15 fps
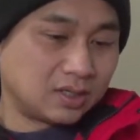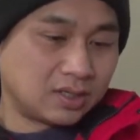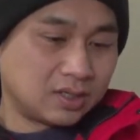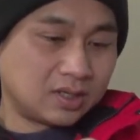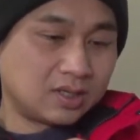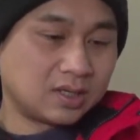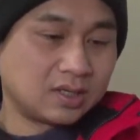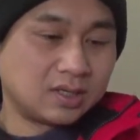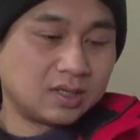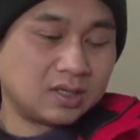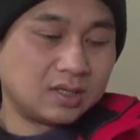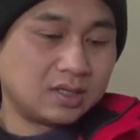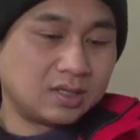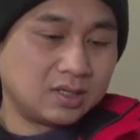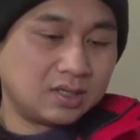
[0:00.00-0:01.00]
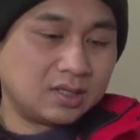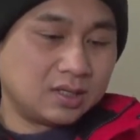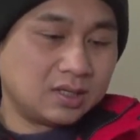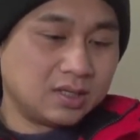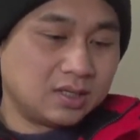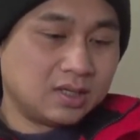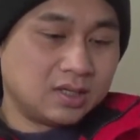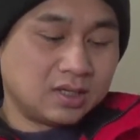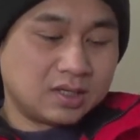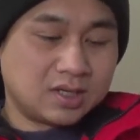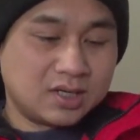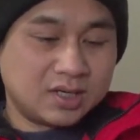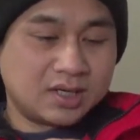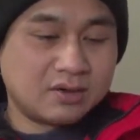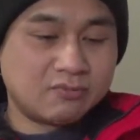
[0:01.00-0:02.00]
đó
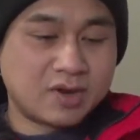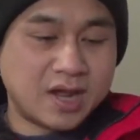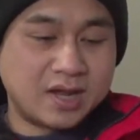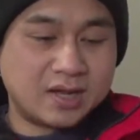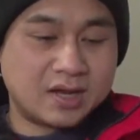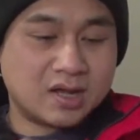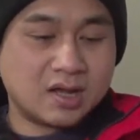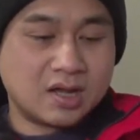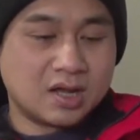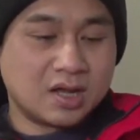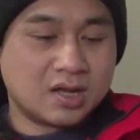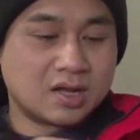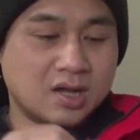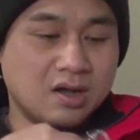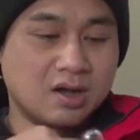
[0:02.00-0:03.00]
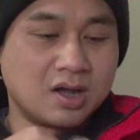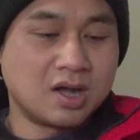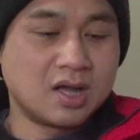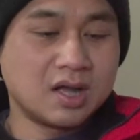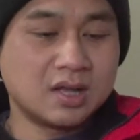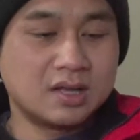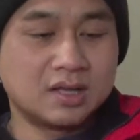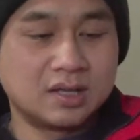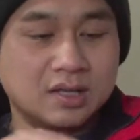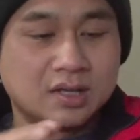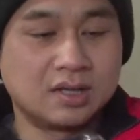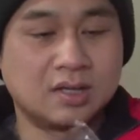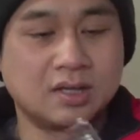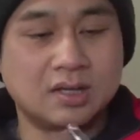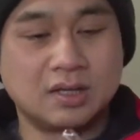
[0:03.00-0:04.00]
thì trong đây nó có
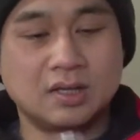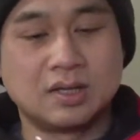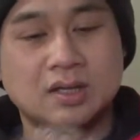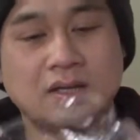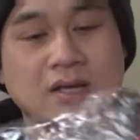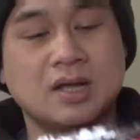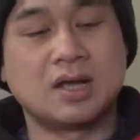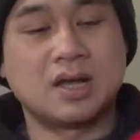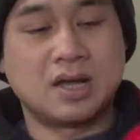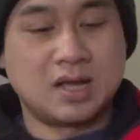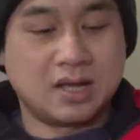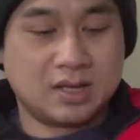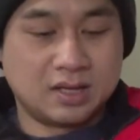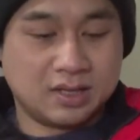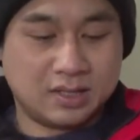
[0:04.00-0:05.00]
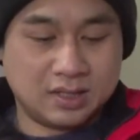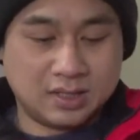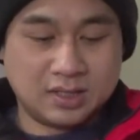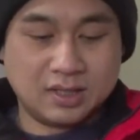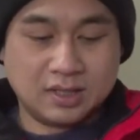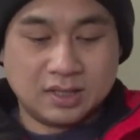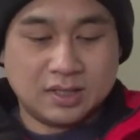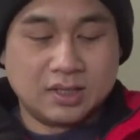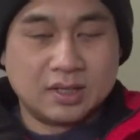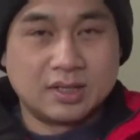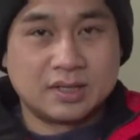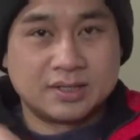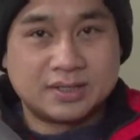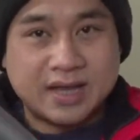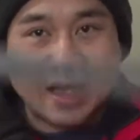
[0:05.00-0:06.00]
à,
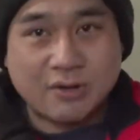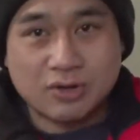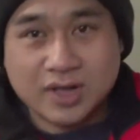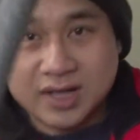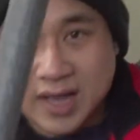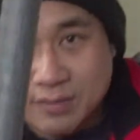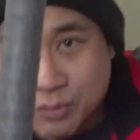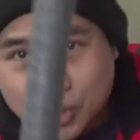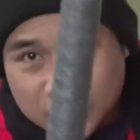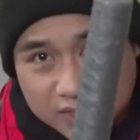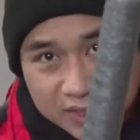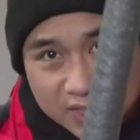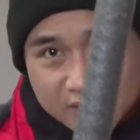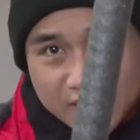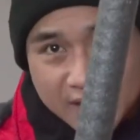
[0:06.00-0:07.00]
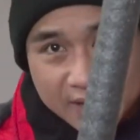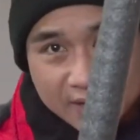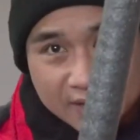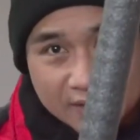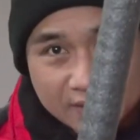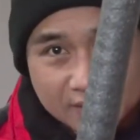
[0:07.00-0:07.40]
6 cái cây mút như thế này